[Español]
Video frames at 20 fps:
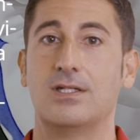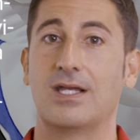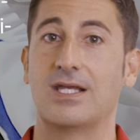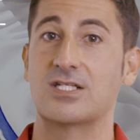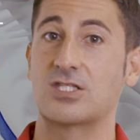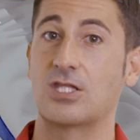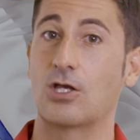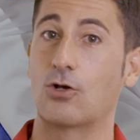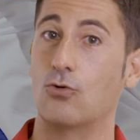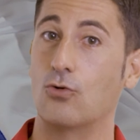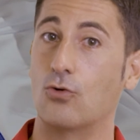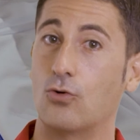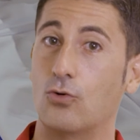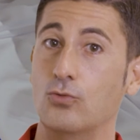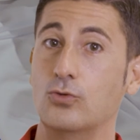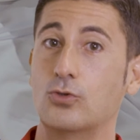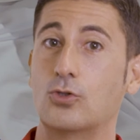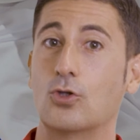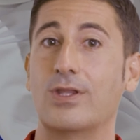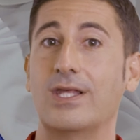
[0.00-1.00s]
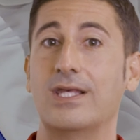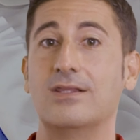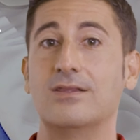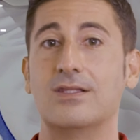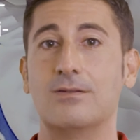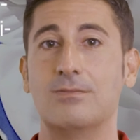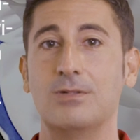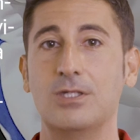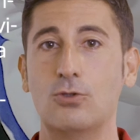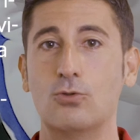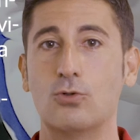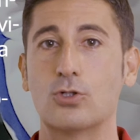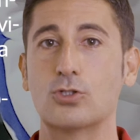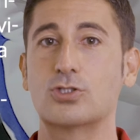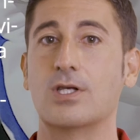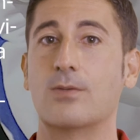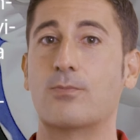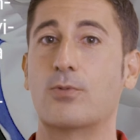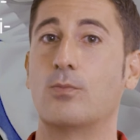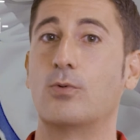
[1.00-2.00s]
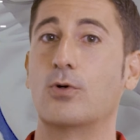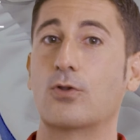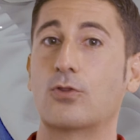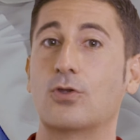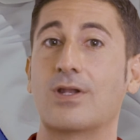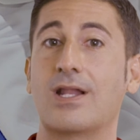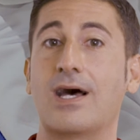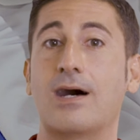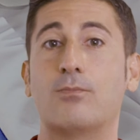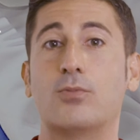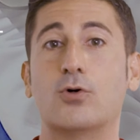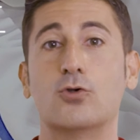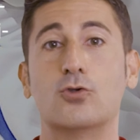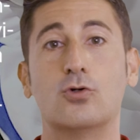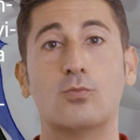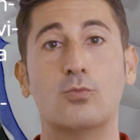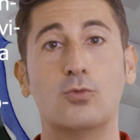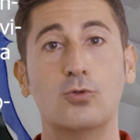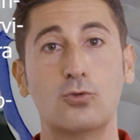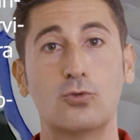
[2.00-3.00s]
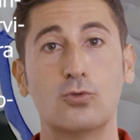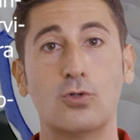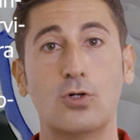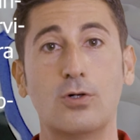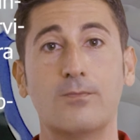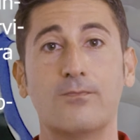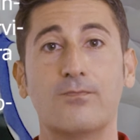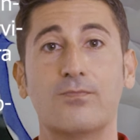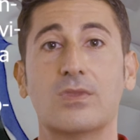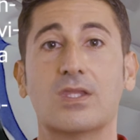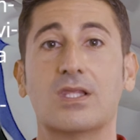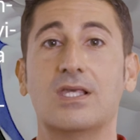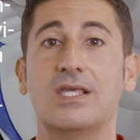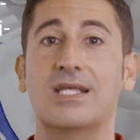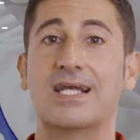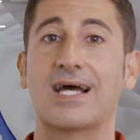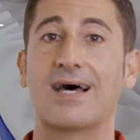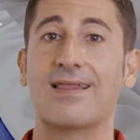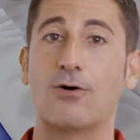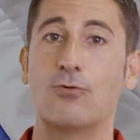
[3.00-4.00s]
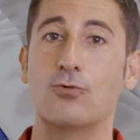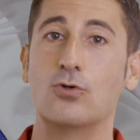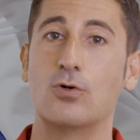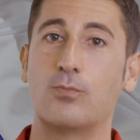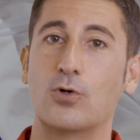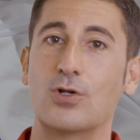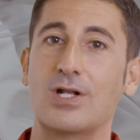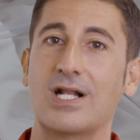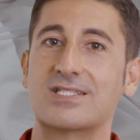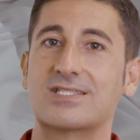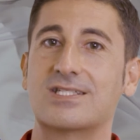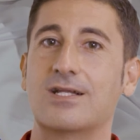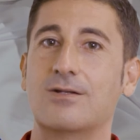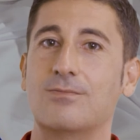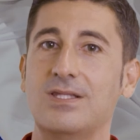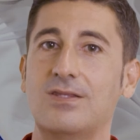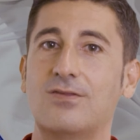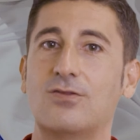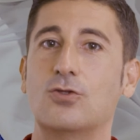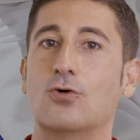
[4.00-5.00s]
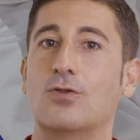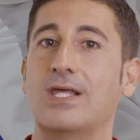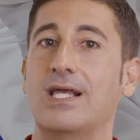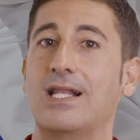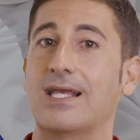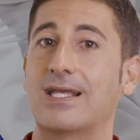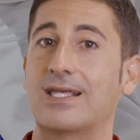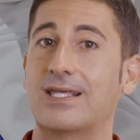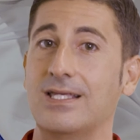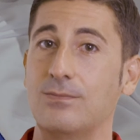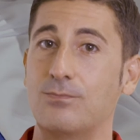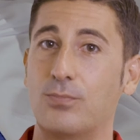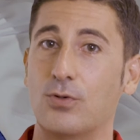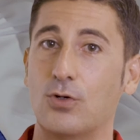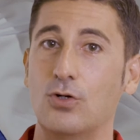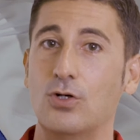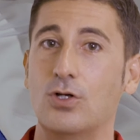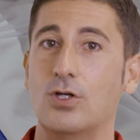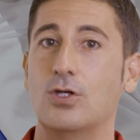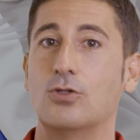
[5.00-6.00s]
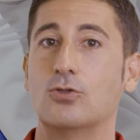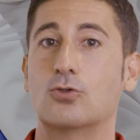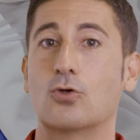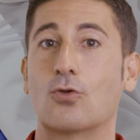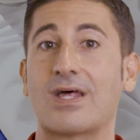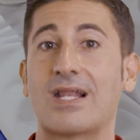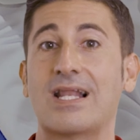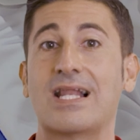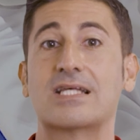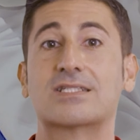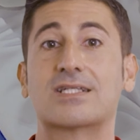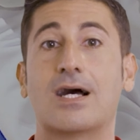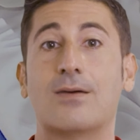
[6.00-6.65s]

Este conjunto de individuos se proporciona apoyo mutuo y cada uno pone al servicio del equipo todas las